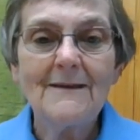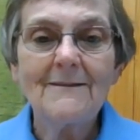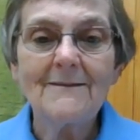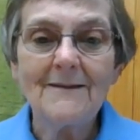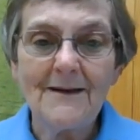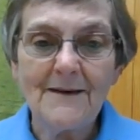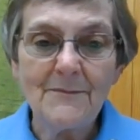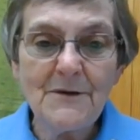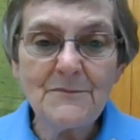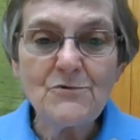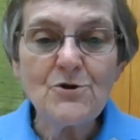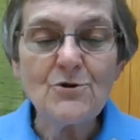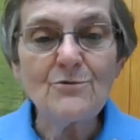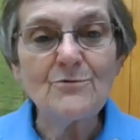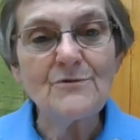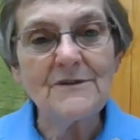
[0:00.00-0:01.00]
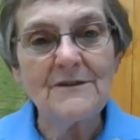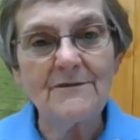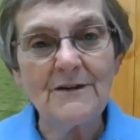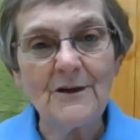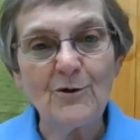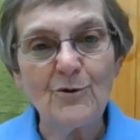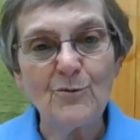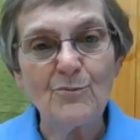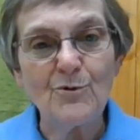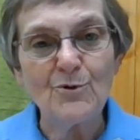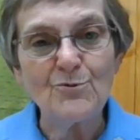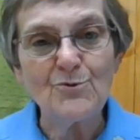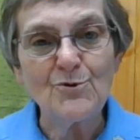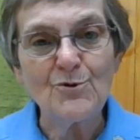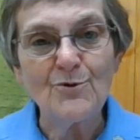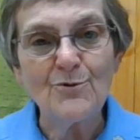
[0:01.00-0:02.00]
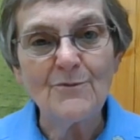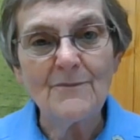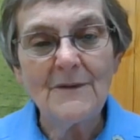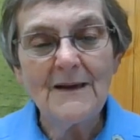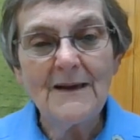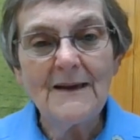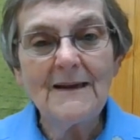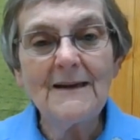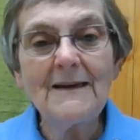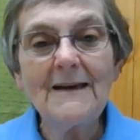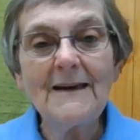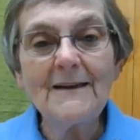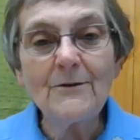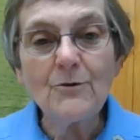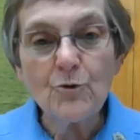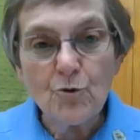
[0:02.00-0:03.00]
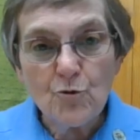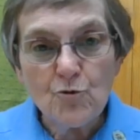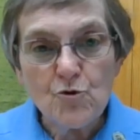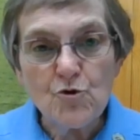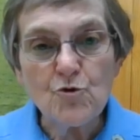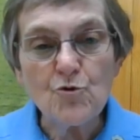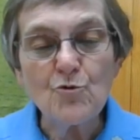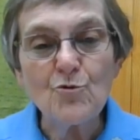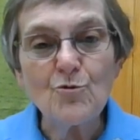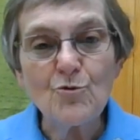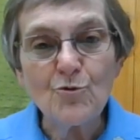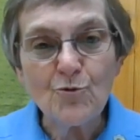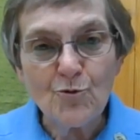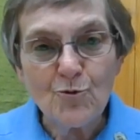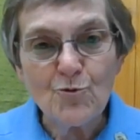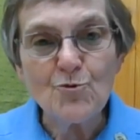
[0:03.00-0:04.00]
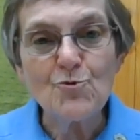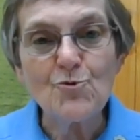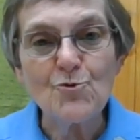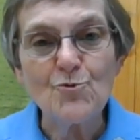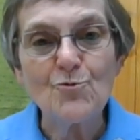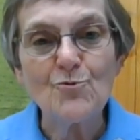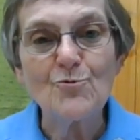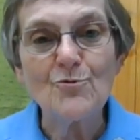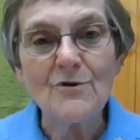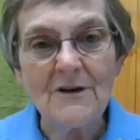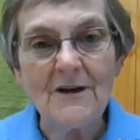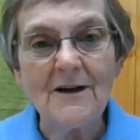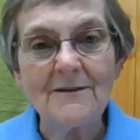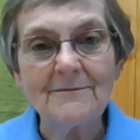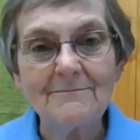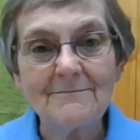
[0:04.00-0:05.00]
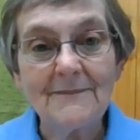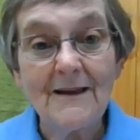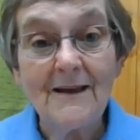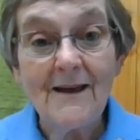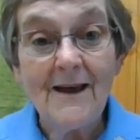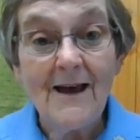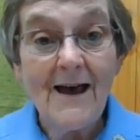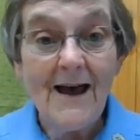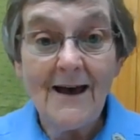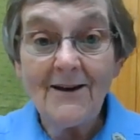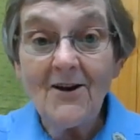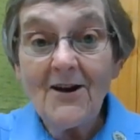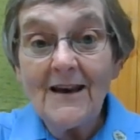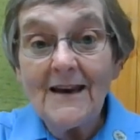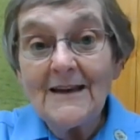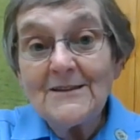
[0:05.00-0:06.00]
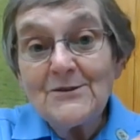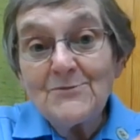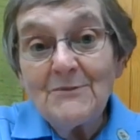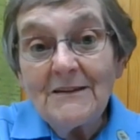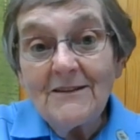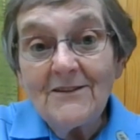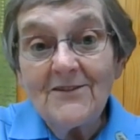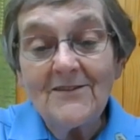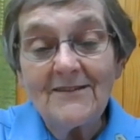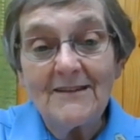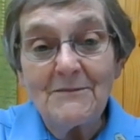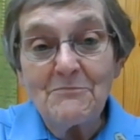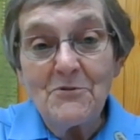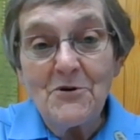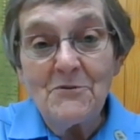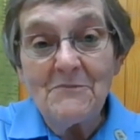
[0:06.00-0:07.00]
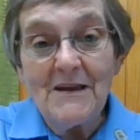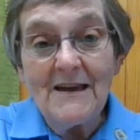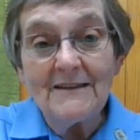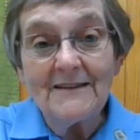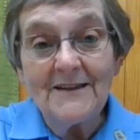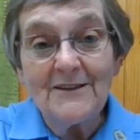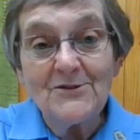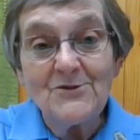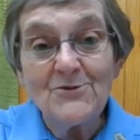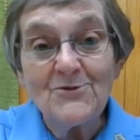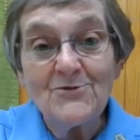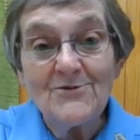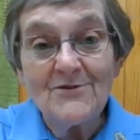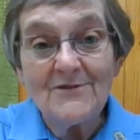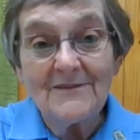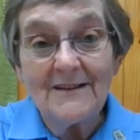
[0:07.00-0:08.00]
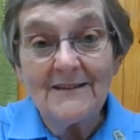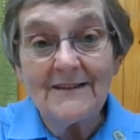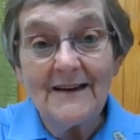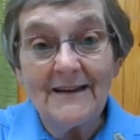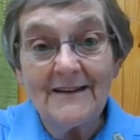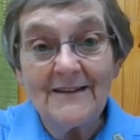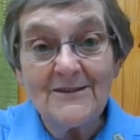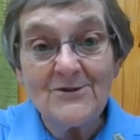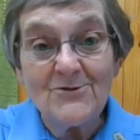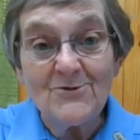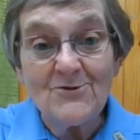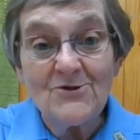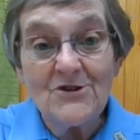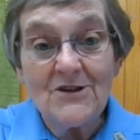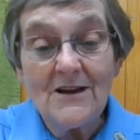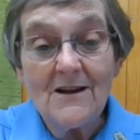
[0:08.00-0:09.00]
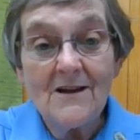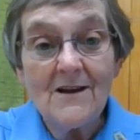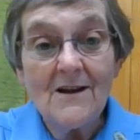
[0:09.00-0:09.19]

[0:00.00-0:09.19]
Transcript: C'est la même chose avec le bon Dieu. Il est toujours, toujours là. Alors, à la suite de cette première lecture, dans la liturgie,